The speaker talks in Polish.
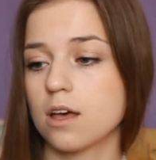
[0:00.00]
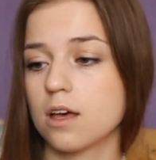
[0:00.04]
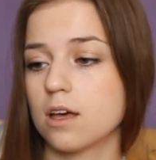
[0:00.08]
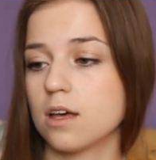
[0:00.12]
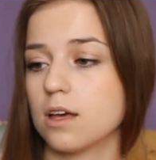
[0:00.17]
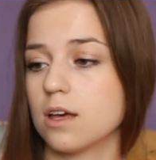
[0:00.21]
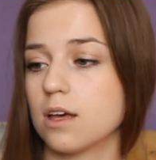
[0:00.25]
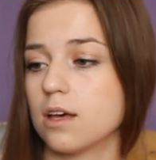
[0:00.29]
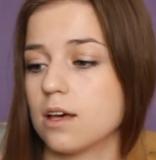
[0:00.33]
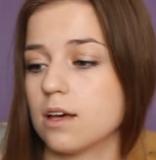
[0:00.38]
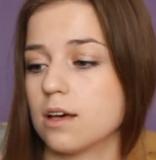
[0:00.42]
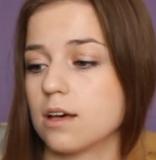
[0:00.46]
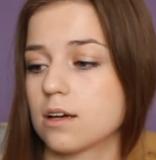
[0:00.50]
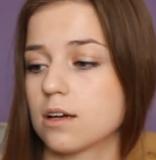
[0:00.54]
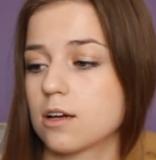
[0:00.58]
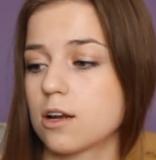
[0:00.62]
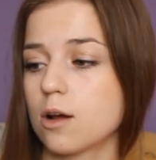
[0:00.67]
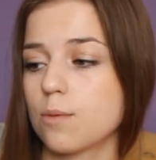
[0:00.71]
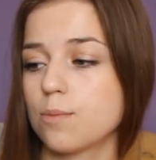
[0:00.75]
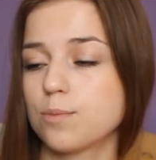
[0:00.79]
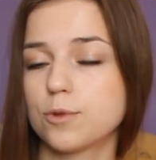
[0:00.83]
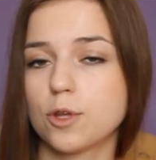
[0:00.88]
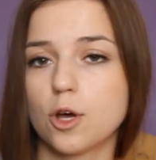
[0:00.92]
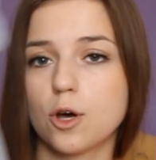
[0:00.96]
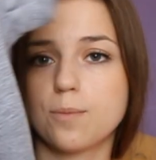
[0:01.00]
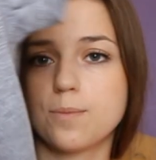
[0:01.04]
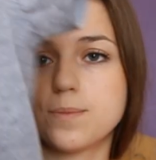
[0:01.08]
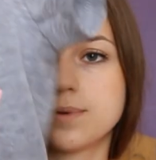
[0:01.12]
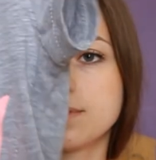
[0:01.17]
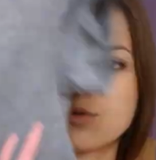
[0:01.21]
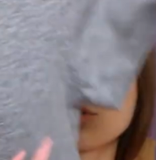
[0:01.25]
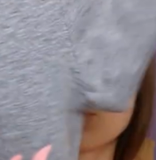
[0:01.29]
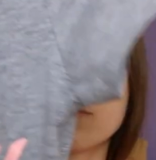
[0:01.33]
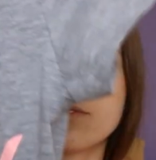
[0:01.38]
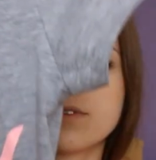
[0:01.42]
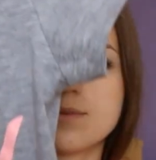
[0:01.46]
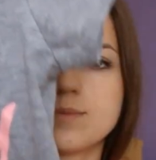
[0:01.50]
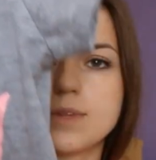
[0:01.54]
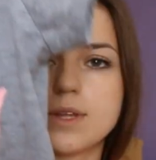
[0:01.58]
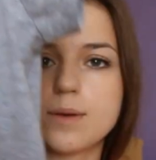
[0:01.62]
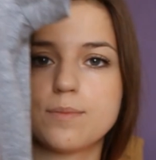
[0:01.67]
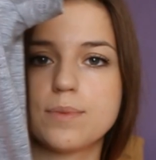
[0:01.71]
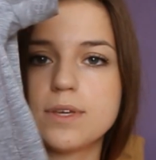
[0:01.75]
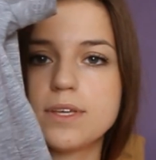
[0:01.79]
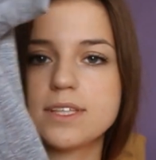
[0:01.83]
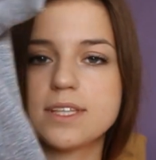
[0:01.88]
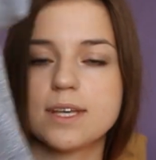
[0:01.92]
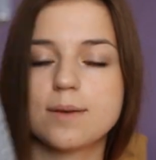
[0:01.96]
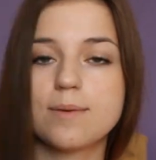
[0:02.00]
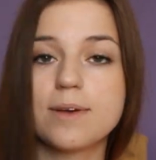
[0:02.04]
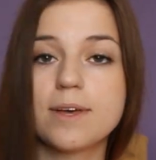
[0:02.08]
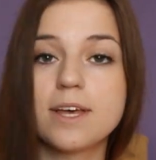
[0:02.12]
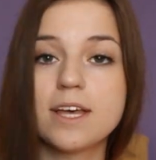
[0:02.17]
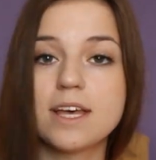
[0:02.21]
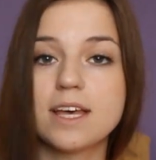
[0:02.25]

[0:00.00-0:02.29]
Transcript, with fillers: e, crop top różowym napisem